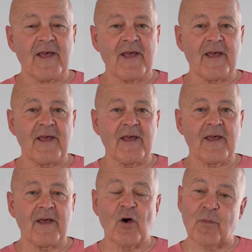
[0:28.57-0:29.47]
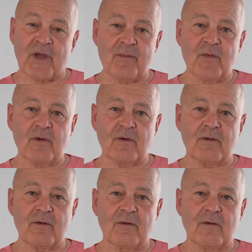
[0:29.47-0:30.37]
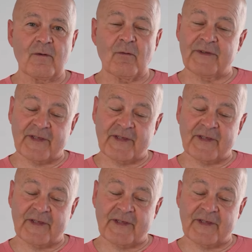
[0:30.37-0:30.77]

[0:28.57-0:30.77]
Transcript: Et en prime, on